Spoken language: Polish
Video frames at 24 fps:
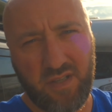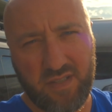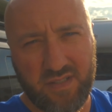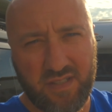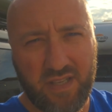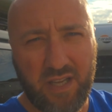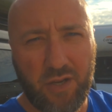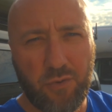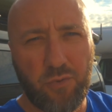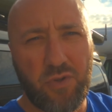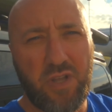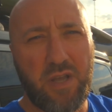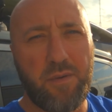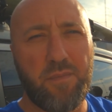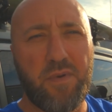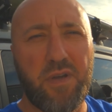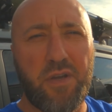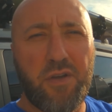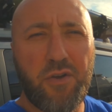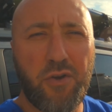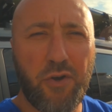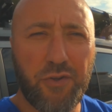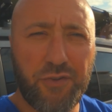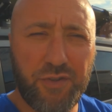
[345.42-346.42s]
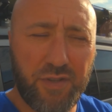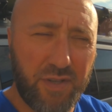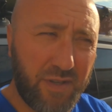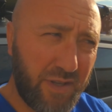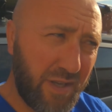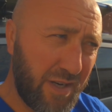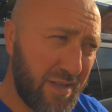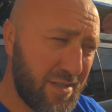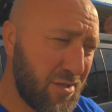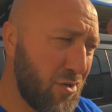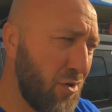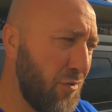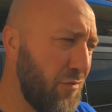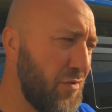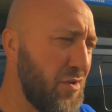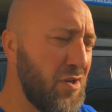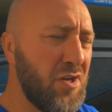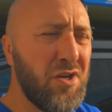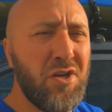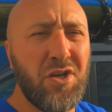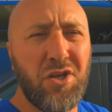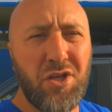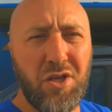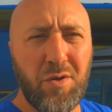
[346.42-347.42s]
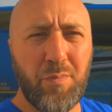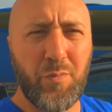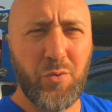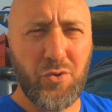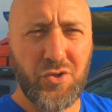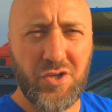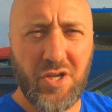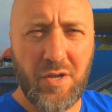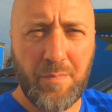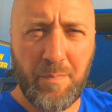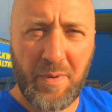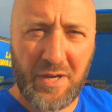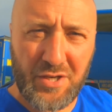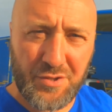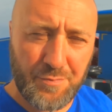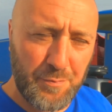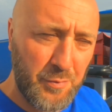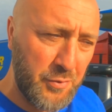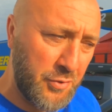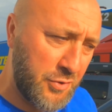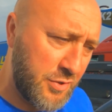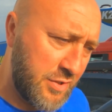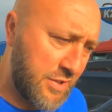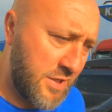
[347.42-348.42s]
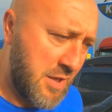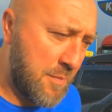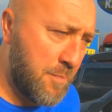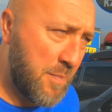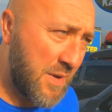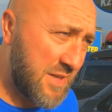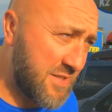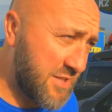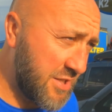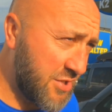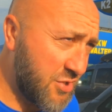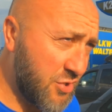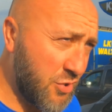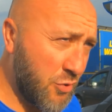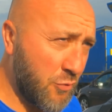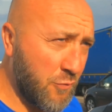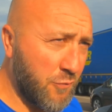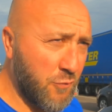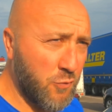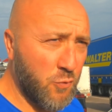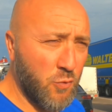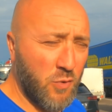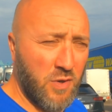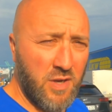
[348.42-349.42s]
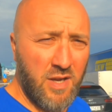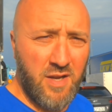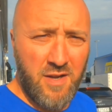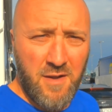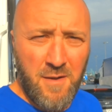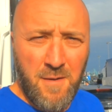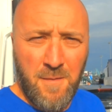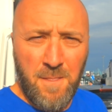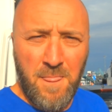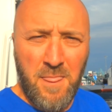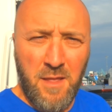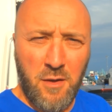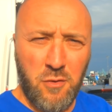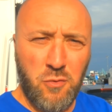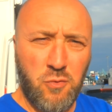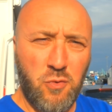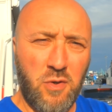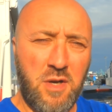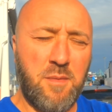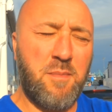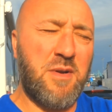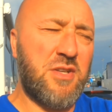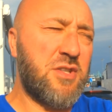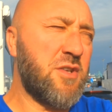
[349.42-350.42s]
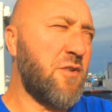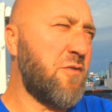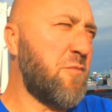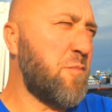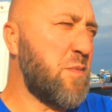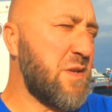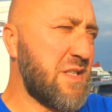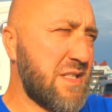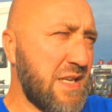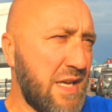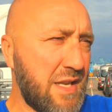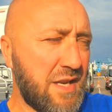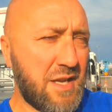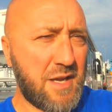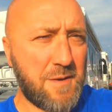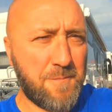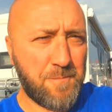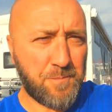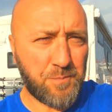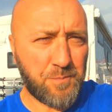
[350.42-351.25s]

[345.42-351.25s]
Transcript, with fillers: skanujemy kod kreskowy i później paszporty pasażerów, które, które macie wpisane